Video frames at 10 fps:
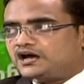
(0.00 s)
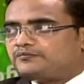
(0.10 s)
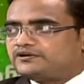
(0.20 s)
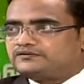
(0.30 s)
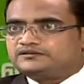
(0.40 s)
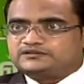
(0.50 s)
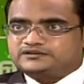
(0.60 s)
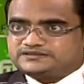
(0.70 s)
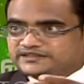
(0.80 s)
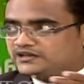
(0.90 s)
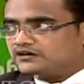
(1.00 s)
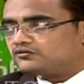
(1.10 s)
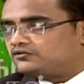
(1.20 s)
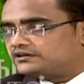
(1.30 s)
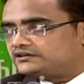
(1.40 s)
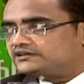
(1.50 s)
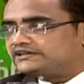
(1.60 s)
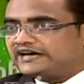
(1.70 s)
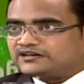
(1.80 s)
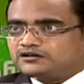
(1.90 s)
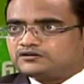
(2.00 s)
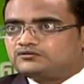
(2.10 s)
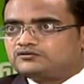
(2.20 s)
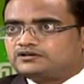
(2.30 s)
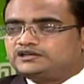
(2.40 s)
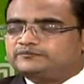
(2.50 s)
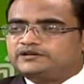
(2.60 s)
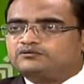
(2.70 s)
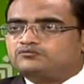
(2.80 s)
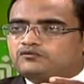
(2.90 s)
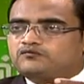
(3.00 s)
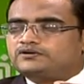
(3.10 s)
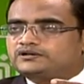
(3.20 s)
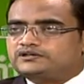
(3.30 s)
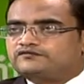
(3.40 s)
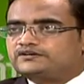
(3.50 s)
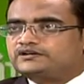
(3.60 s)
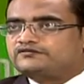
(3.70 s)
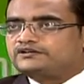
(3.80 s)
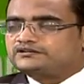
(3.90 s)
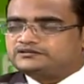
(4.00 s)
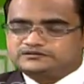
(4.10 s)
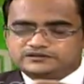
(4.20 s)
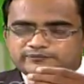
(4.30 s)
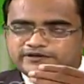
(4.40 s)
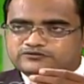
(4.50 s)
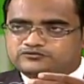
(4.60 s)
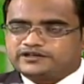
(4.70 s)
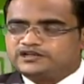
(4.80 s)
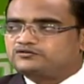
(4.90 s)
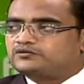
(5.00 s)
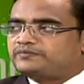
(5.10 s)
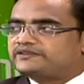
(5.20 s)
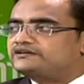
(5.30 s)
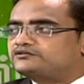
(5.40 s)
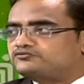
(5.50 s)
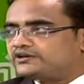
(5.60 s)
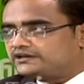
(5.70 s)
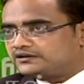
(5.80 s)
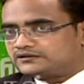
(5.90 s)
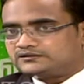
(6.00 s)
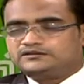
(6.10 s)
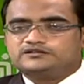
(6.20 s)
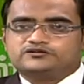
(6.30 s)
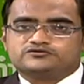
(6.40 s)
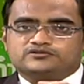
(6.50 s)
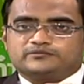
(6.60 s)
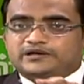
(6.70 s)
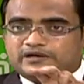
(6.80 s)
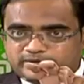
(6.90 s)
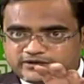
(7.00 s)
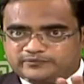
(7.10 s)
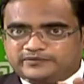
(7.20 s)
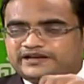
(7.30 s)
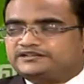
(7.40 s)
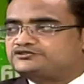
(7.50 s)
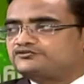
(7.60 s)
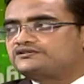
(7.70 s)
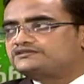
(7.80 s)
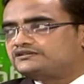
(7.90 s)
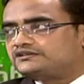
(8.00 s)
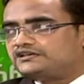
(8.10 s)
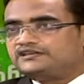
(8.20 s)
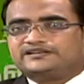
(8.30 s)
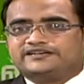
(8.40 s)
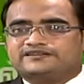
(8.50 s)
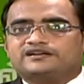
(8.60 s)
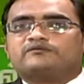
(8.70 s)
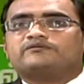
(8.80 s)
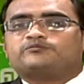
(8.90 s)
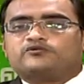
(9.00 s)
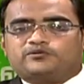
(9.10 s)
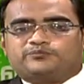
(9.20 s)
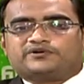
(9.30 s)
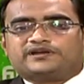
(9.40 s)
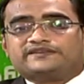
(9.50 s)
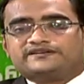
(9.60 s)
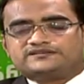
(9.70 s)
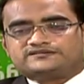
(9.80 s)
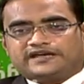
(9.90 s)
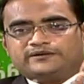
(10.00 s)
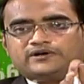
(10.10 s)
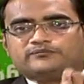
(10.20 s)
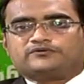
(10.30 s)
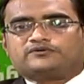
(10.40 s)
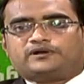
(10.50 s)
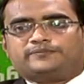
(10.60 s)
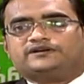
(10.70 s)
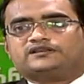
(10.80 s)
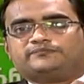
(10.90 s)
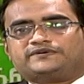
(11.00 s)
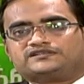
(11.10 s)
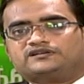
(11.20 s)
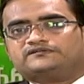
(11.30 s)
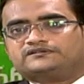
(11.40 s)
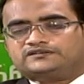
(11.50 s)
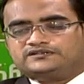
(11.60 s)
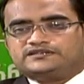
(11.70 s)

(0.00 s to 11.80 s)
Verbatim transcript: அப்புறம் வந்து சி கார்கோ இருக்குது ஏர் கார்கோ இருக்குது இது மாதிரி ஒவ்வொரு டிஃப்ரெண்ட் டிஃப்ரெண்ட் இந்த மாதிரி துறைகளே ஒரு பதினெட்டு துறைகள் இருக்குது ஸோ அதே மாதிரி மெரைன் இன்சூரன்ஸ் இருக்குது இதில் எதில் அவன் போக போகிறான் எதில் சைன் பண்ண போகிறான் அப்படின்றத பசங்க வந்து